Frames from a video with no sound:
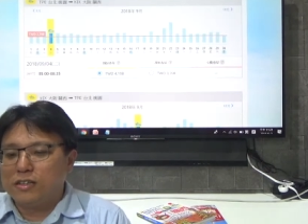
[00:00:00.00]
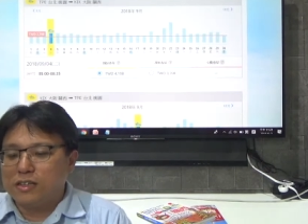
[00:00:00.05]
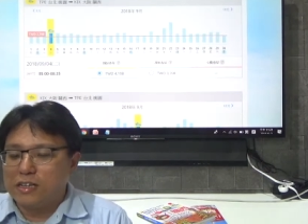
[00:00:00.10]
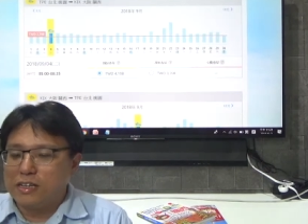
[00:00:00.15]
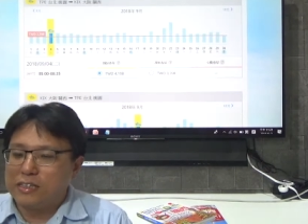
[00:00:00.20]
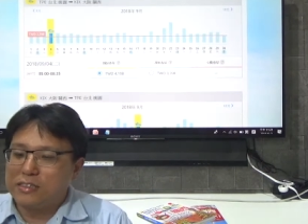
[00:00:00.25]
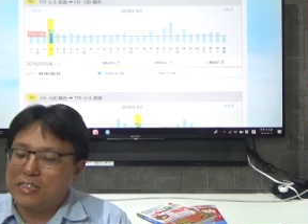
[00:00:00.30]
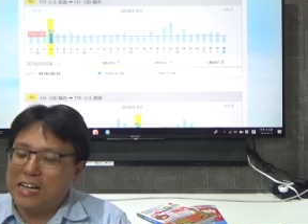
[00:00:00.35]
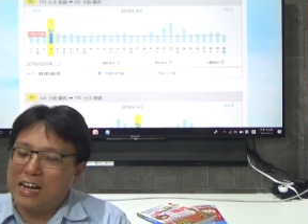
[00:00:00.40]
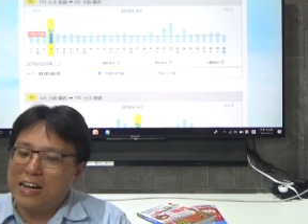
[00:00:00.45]

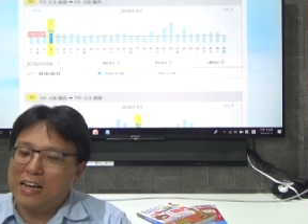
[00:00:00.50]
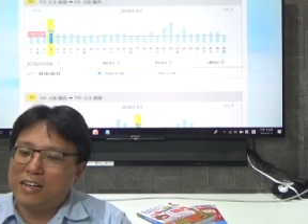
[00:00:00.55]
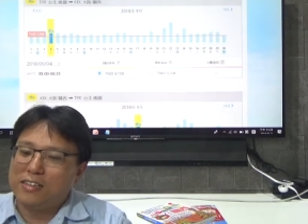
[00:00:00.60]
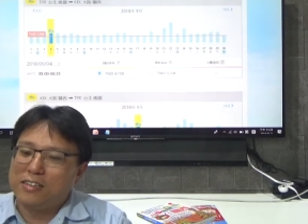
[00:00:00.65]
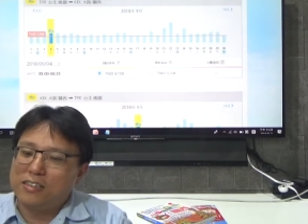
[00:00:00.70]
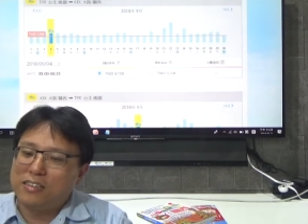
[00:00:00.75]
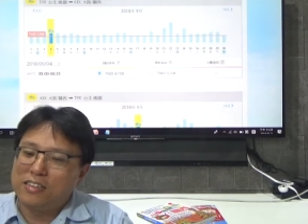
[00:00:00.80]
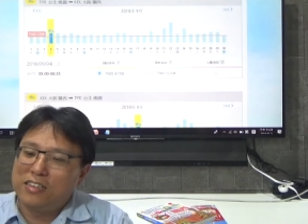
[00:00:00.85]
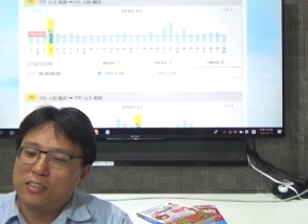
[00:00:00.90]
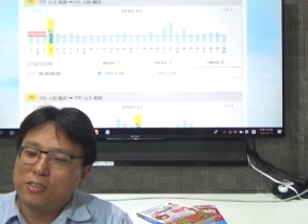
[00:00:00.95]
哎，当
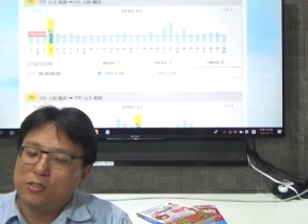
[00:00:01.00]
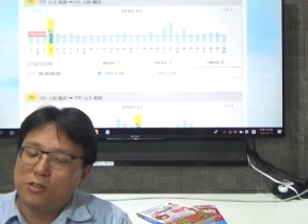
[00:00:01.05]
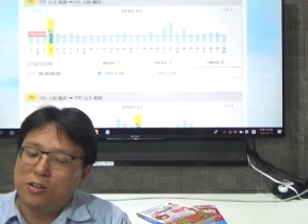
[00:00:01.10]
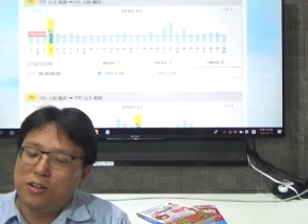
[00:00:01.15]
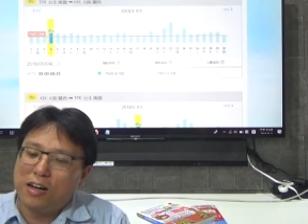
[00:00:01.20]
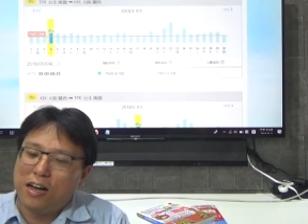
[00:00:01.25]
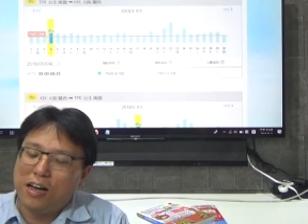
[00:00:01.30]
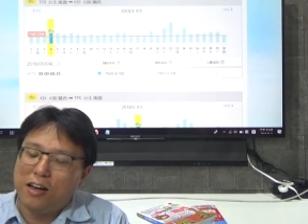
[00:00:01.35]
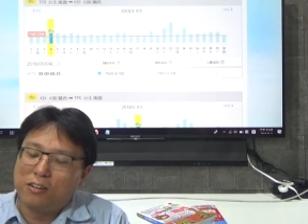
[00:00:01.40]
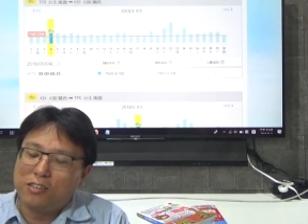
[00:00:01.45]
然，你
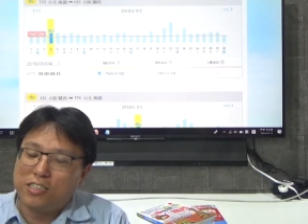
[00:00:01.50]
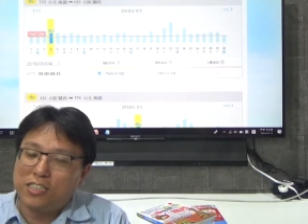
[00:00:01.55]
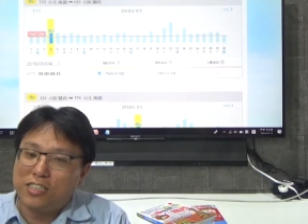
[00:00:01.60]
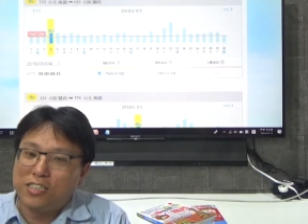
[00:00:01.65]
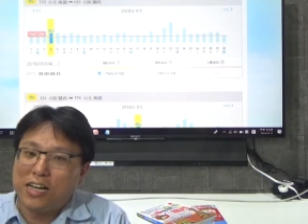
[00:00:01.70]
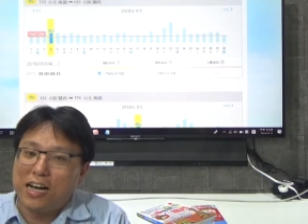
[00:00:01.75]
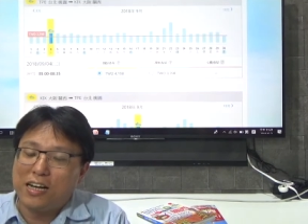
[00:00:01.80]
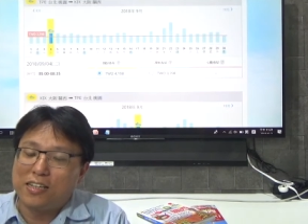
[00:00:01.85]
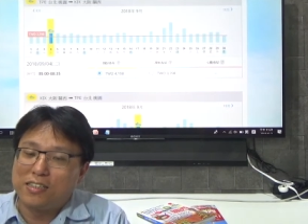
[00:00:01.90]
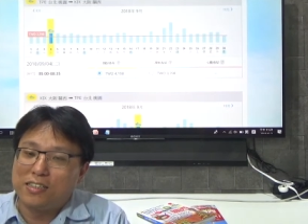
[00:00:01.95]
说还有其
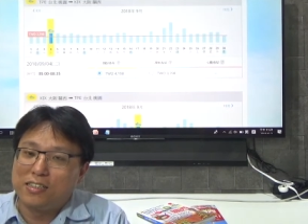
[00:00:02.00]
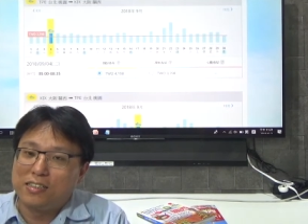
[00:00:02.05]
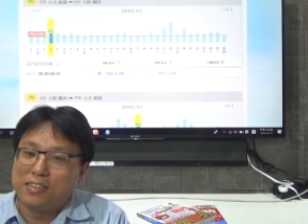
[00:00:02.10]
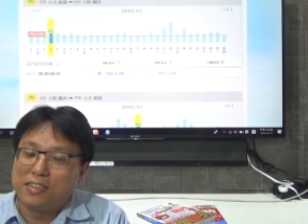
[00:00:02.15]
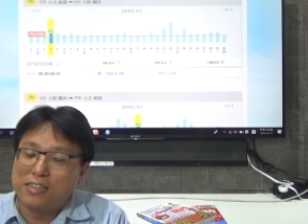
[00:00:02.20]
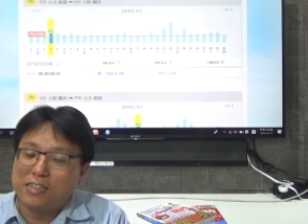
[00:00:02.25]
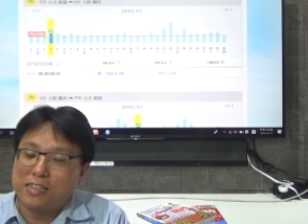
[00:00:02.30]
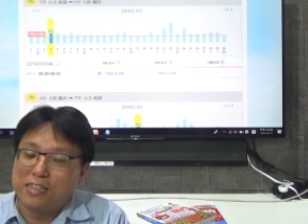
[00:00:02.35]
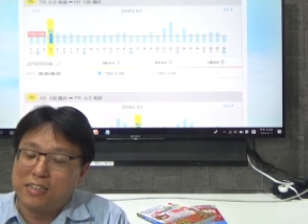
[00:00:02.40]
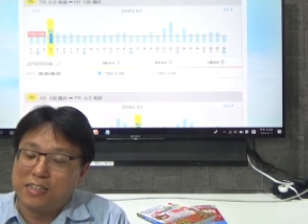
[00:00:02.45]
他的
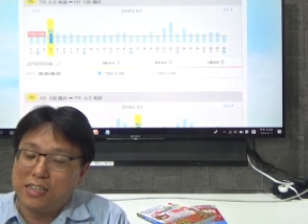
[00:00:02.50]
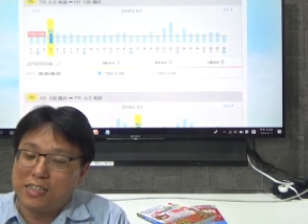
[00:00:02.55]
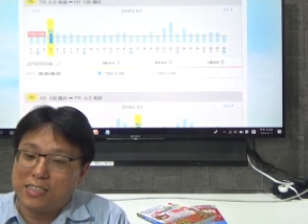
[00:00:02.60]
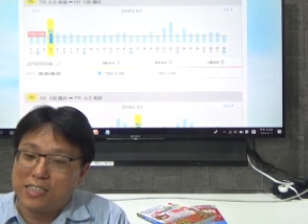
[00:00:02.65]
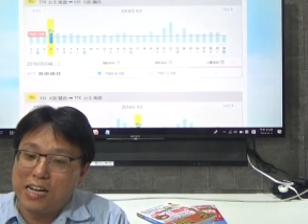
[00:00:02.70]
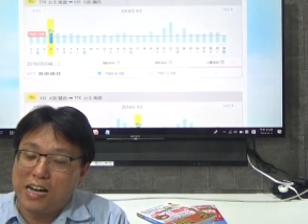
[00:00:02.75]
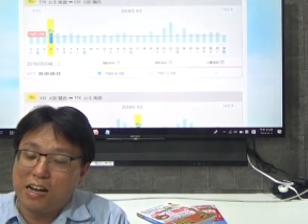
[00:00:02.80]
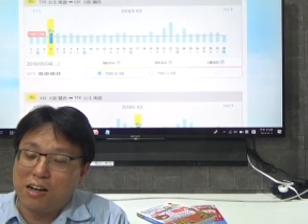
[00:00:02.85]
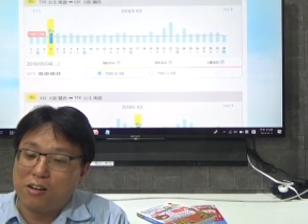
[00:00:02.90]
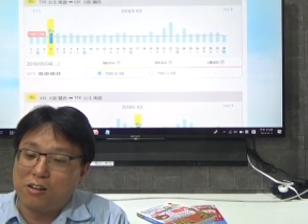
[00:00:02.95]
那个廉
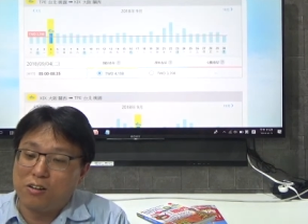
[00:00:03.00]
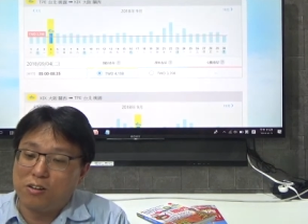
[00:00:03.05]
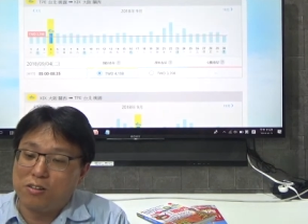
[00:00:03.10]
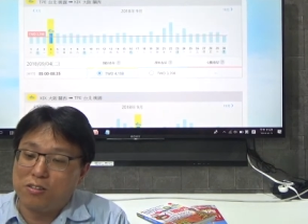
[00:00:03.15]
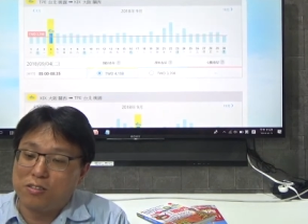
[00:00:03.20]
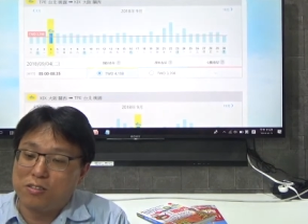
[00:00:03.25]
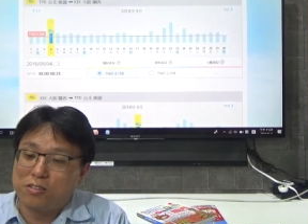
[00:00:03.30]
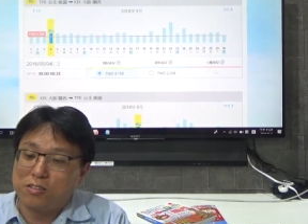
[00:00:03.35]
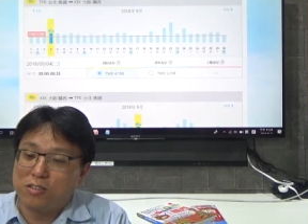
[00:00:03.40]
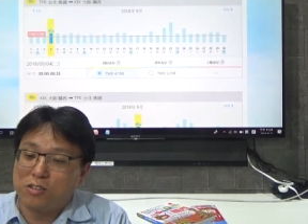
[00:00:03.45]
价航
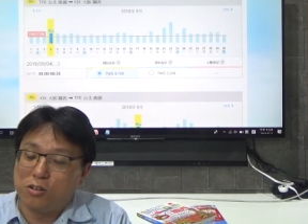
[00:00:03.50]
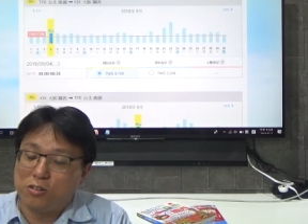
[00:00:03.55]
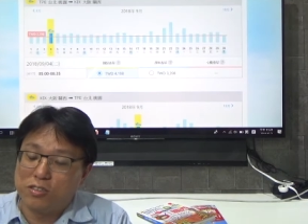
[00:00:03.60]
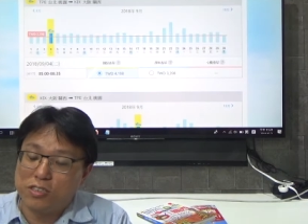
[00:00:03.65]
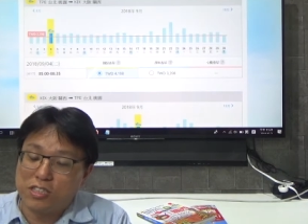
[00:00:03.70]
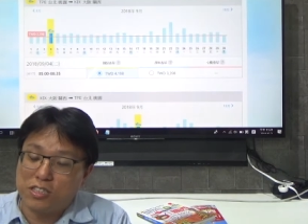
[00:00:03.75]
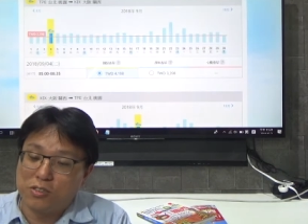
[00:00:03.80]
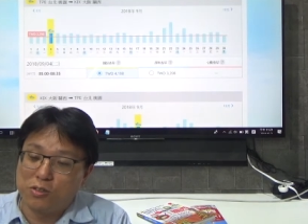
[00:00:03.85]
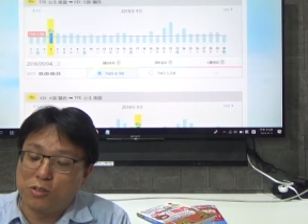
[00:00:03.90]
空公司，